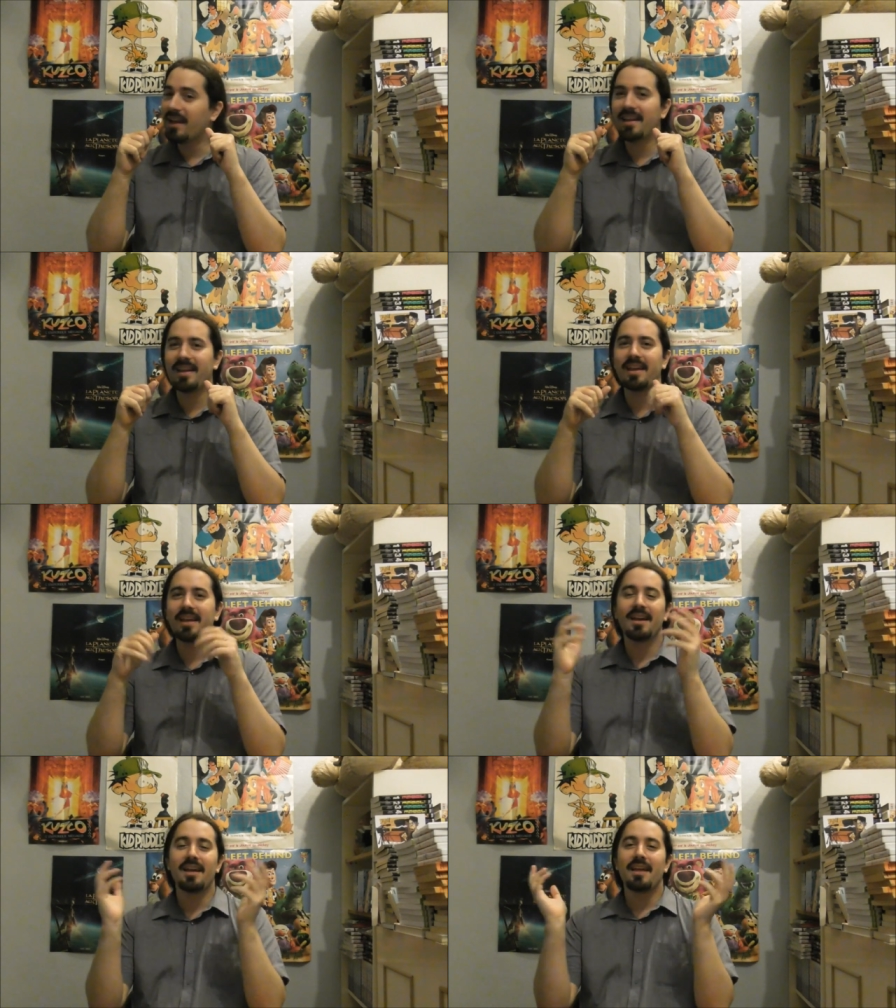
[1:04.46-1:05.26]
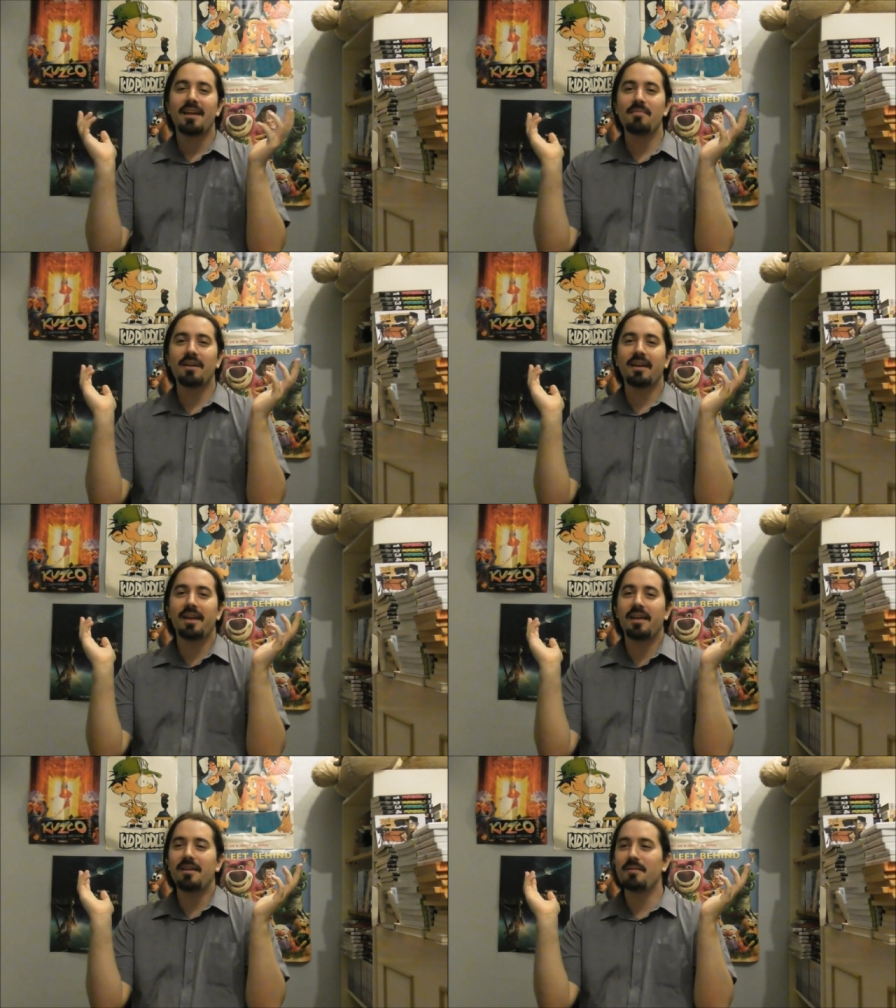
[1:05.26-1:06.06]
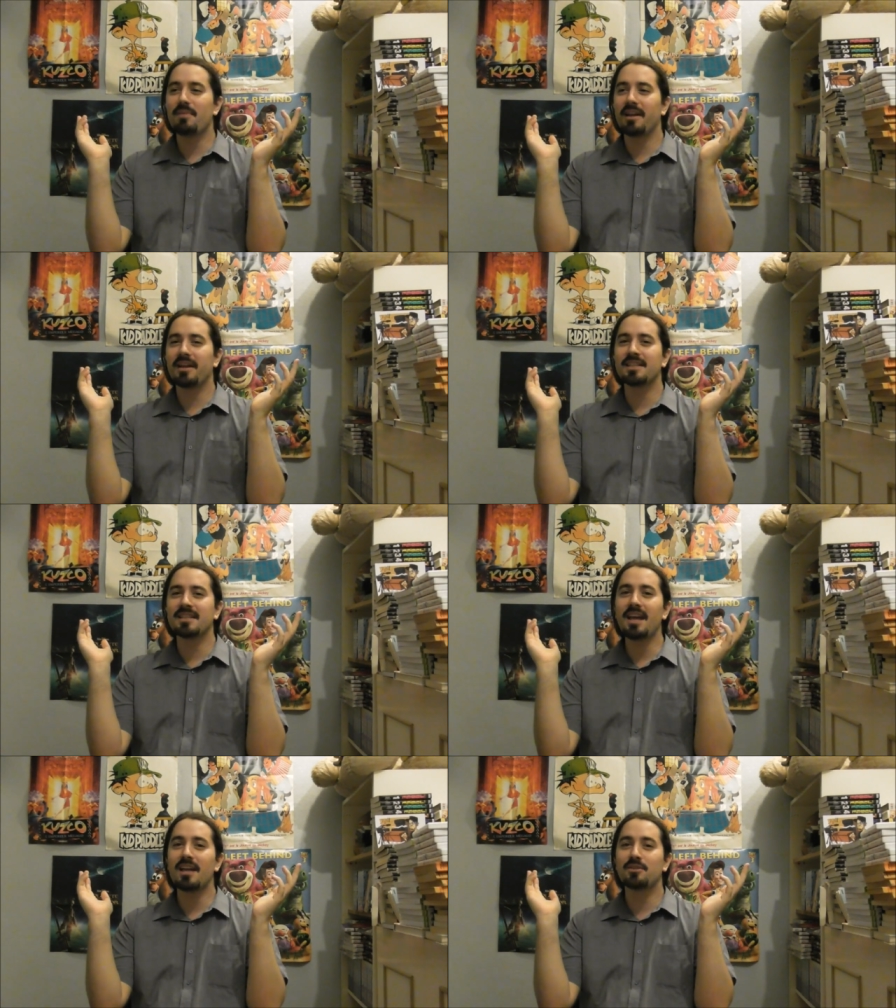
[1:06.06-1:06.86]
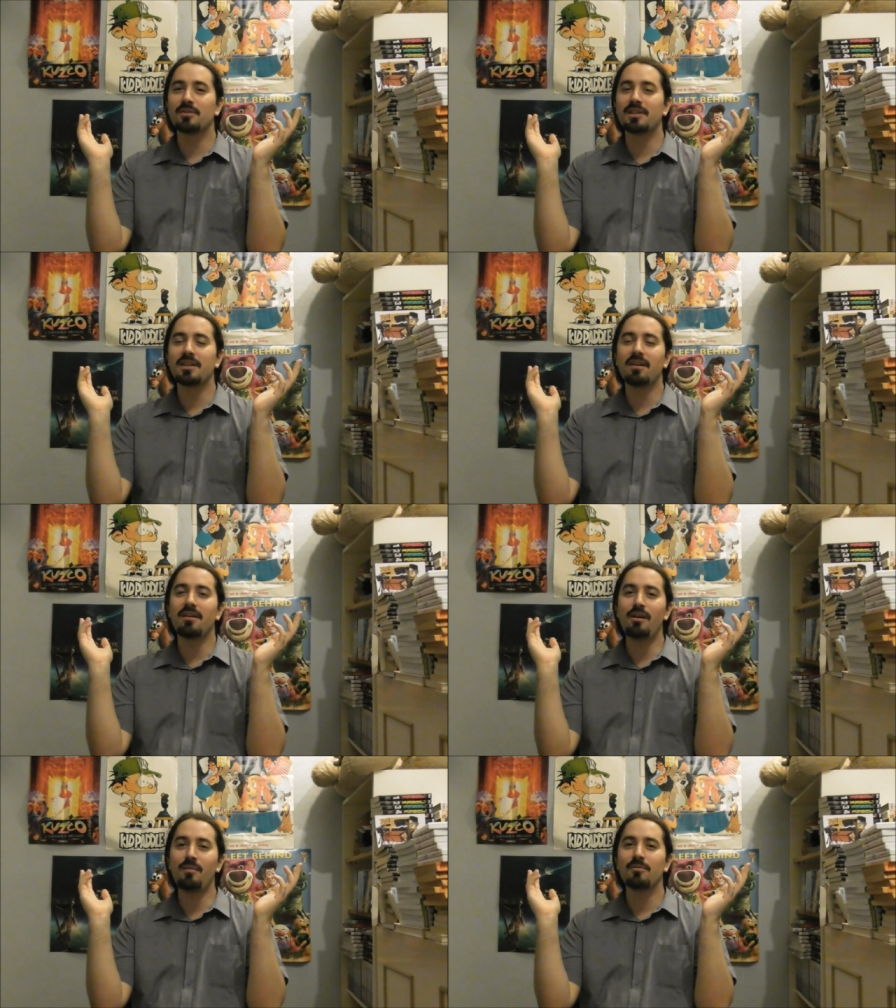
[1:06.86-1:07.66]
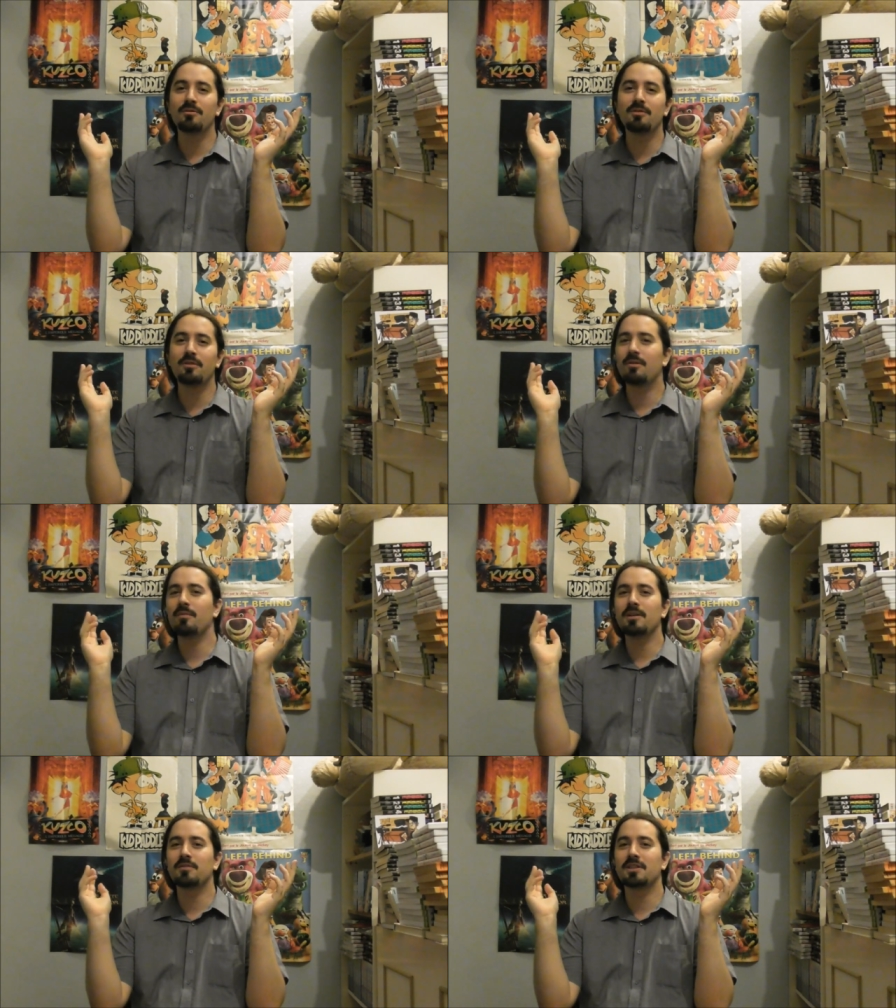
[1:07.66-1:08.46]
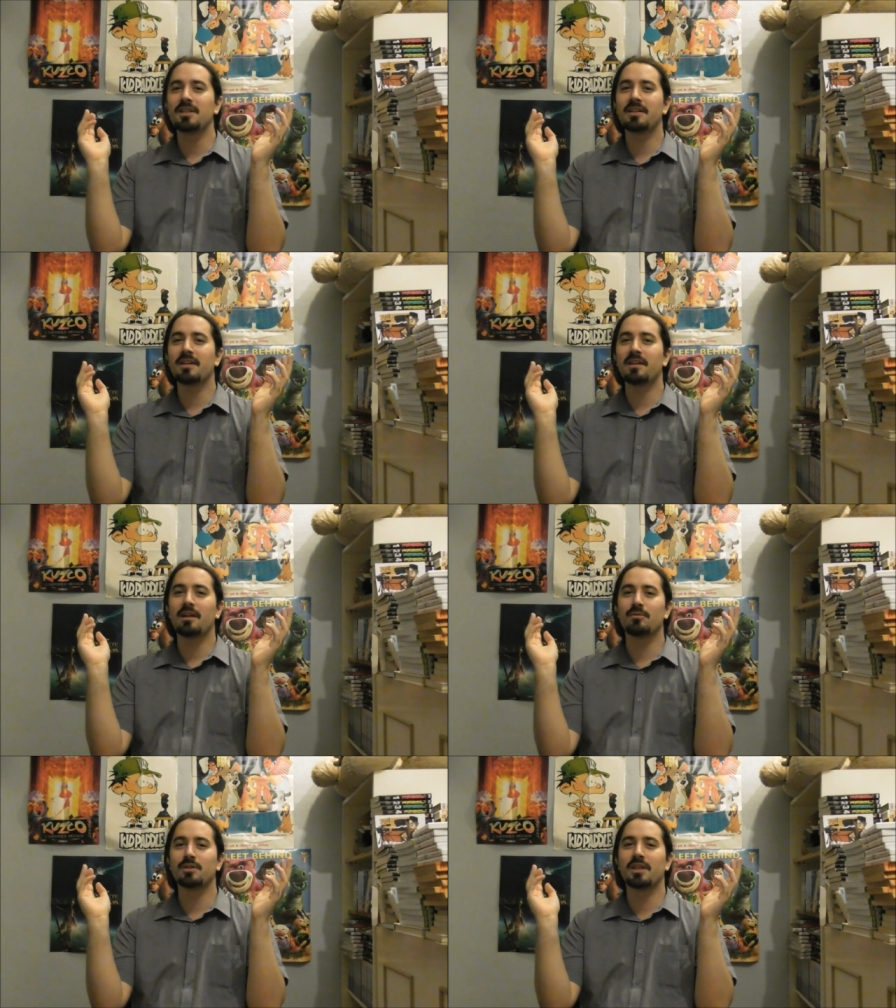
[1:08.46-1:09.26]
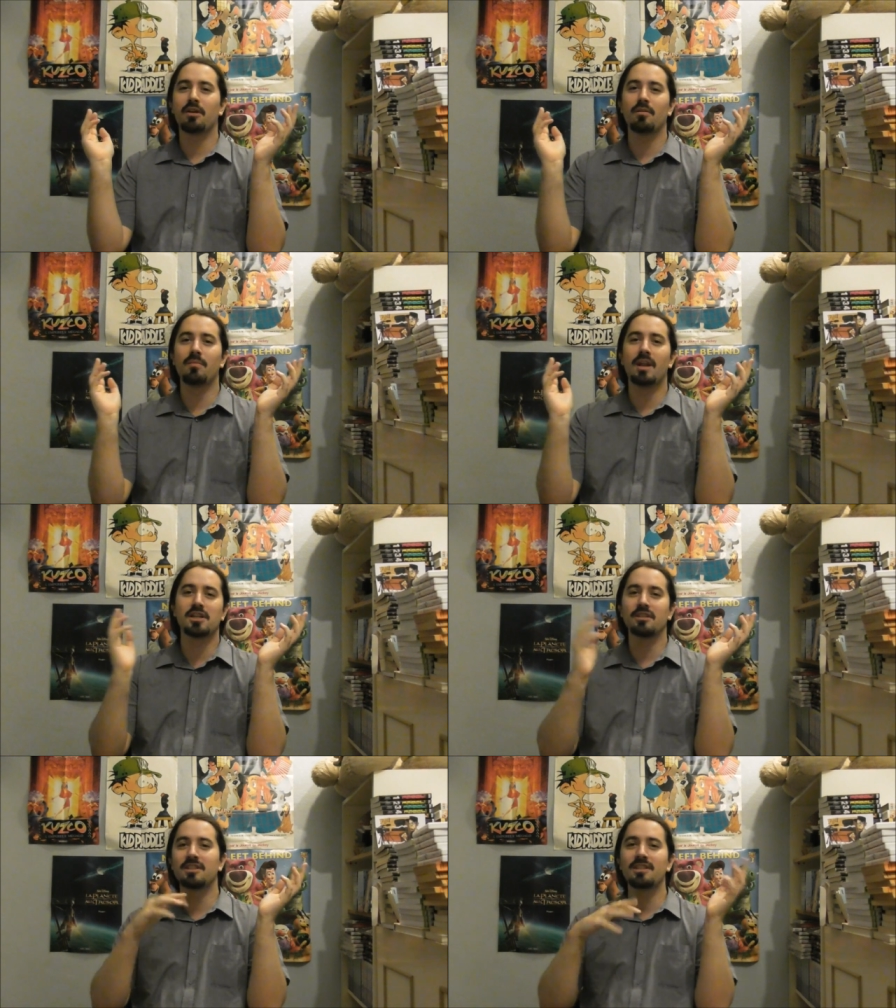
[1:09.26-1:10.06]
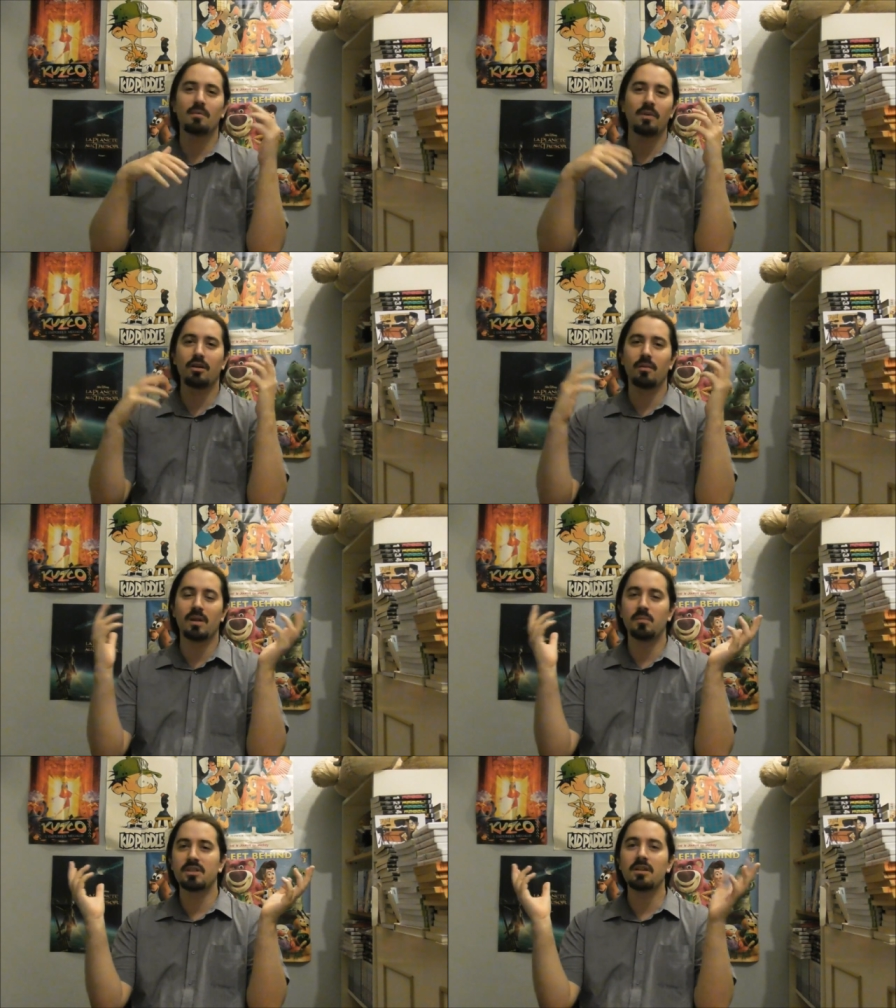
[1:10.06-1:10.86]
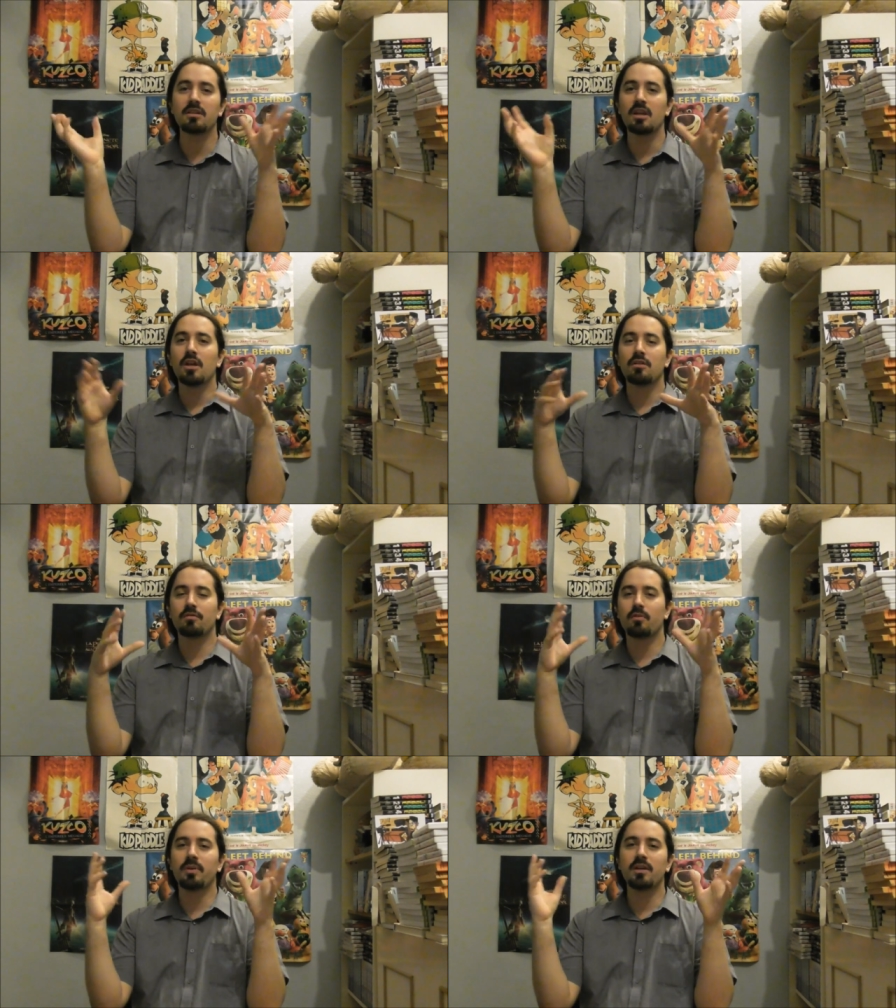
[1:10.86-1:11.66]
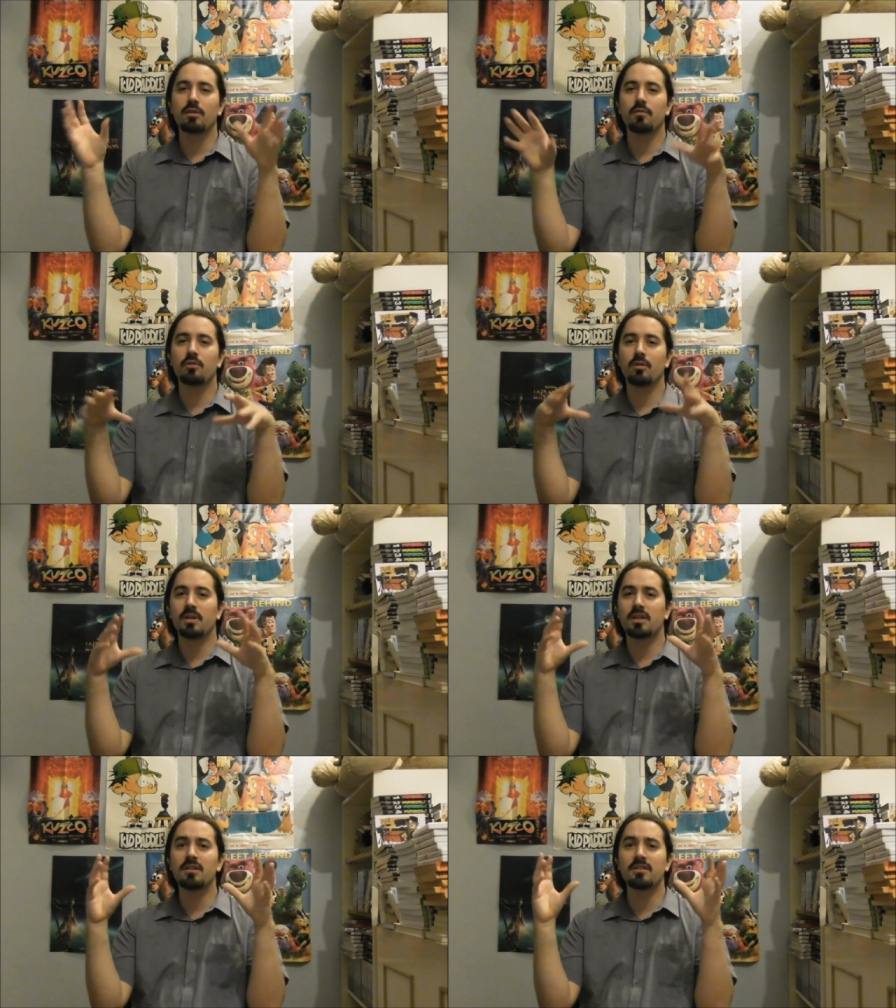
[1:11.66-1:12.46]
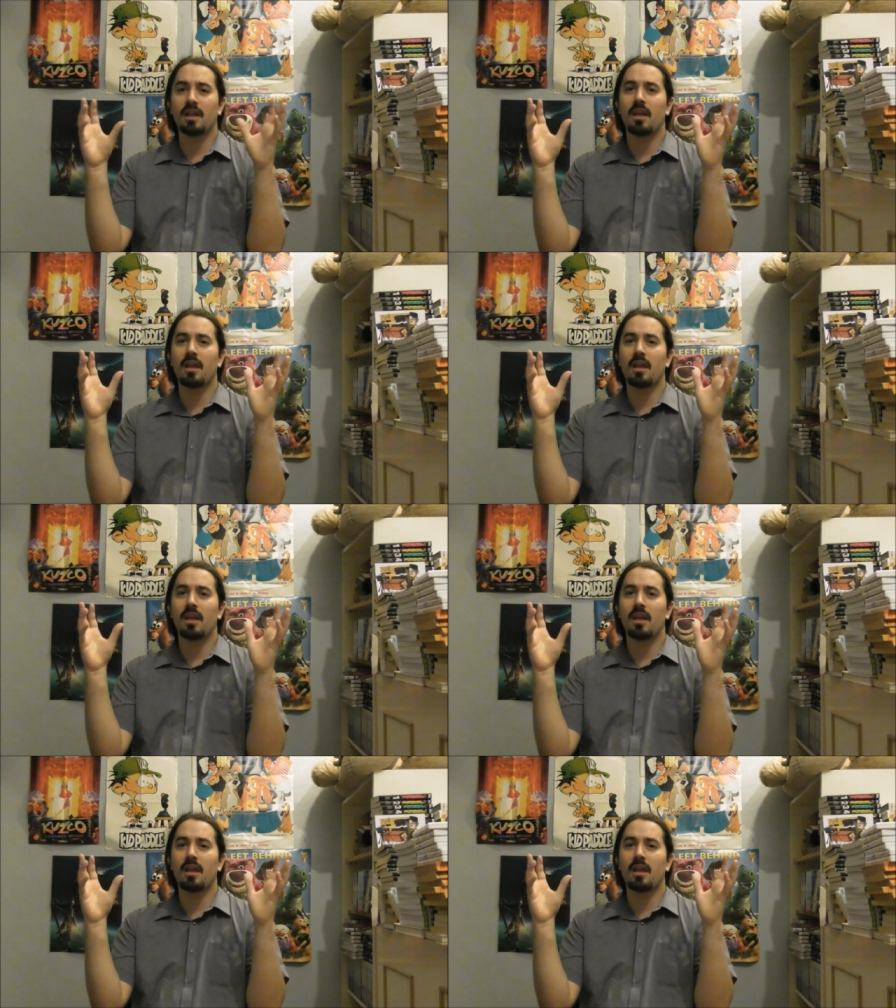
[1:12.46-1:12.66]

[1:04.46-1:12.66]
Et, malgré ça, elle se dit Oh mon Dieu, comment se fait-il qu'il la considère comme la gentille et moi comme la méchante Je ne veux pas être vue comme méchante.